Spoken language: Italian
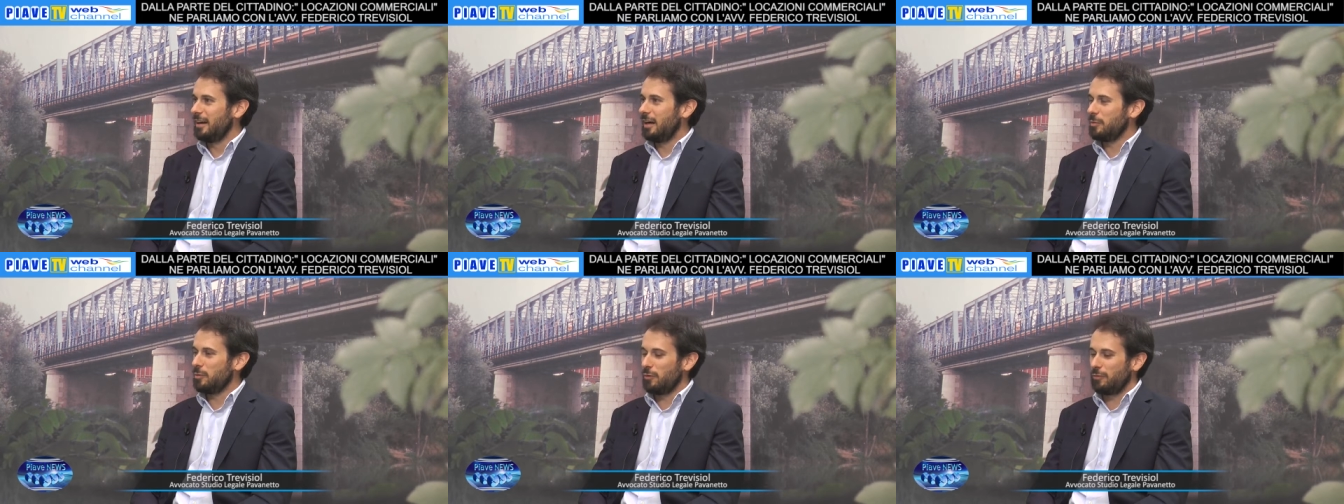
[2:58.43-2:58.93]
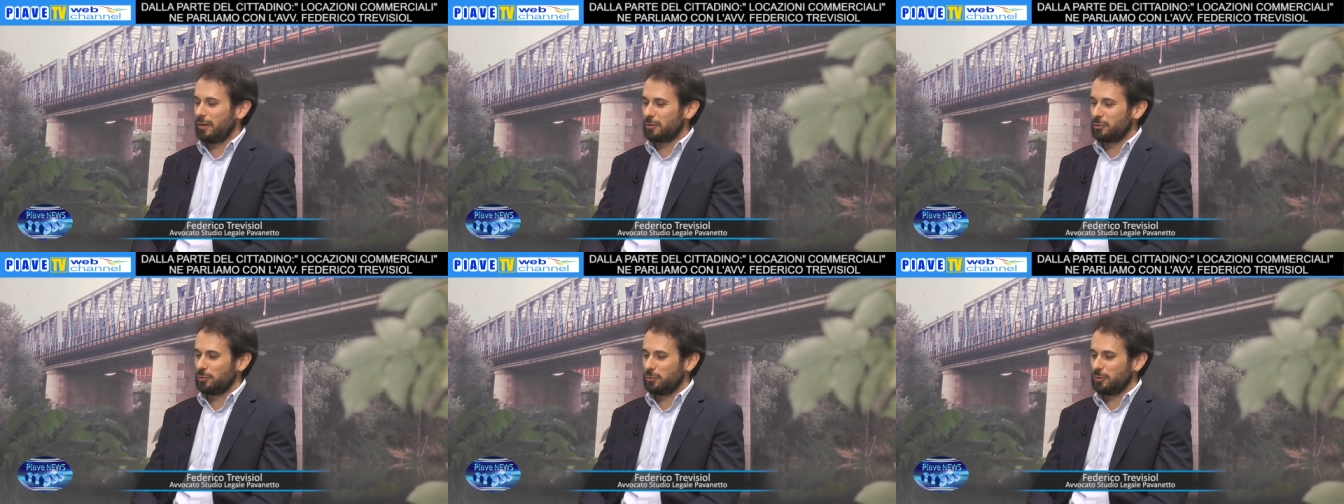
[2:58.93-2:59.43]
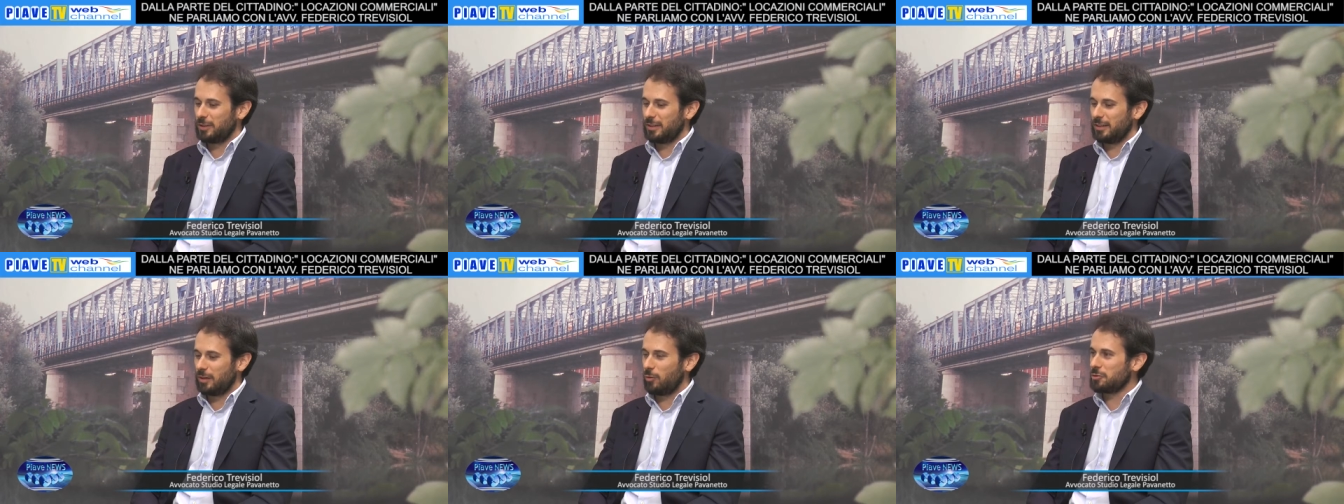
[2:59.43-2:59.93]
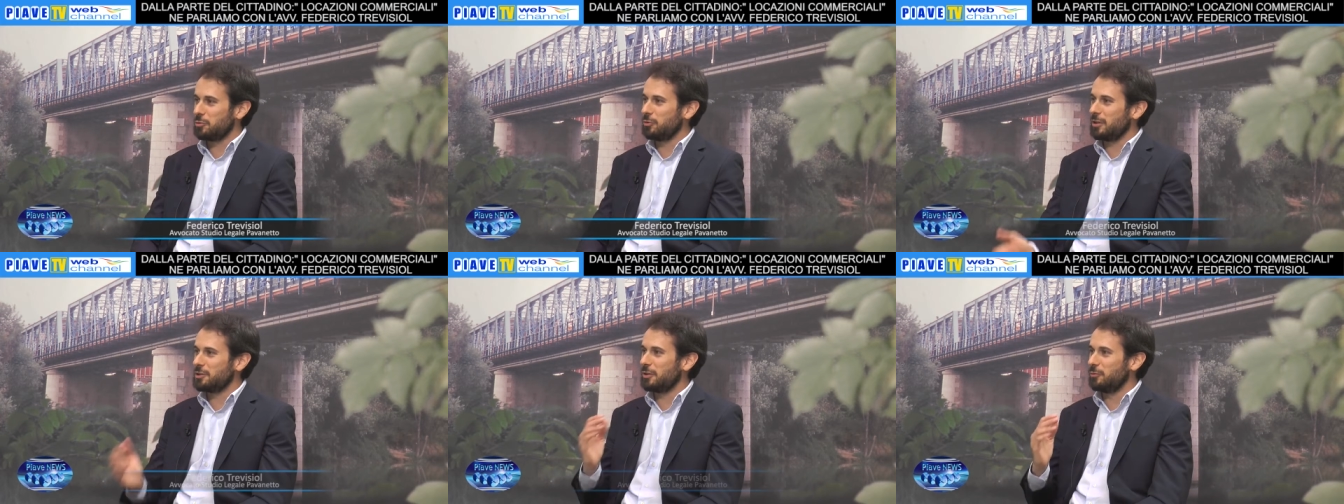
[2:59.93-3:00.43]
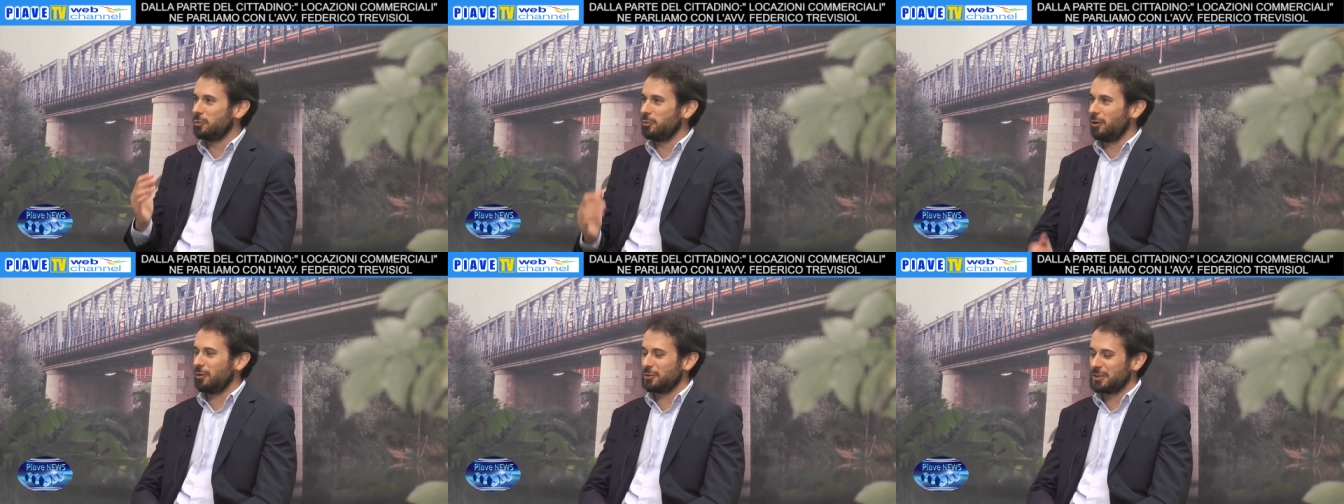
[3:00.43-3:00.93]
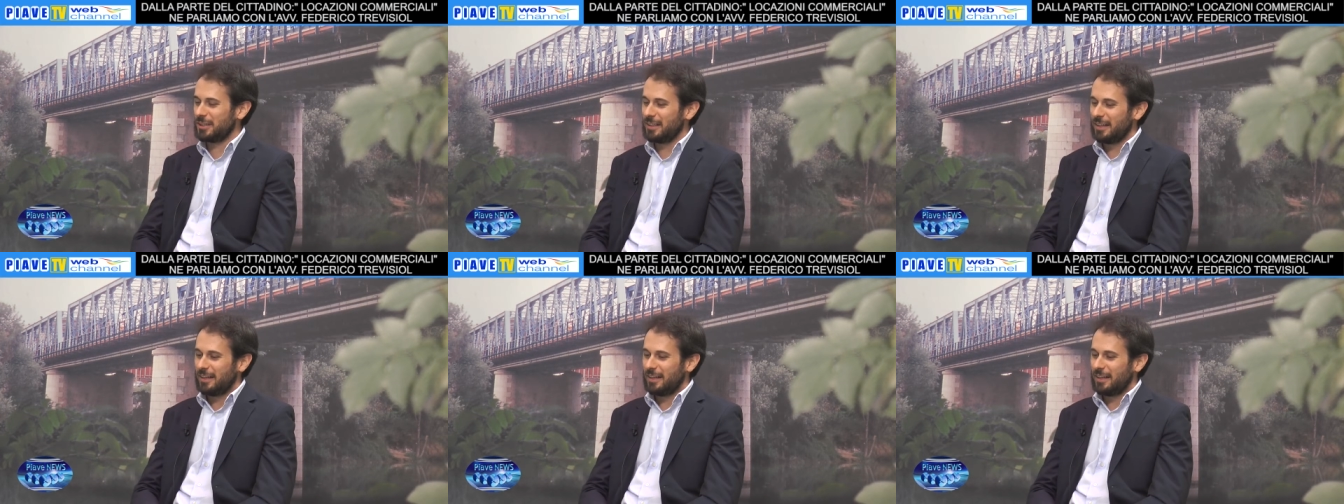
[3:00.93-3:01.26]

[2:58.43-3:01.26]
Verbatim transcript: abbiamo fatto un, eh, quasi un déjà vu oggi.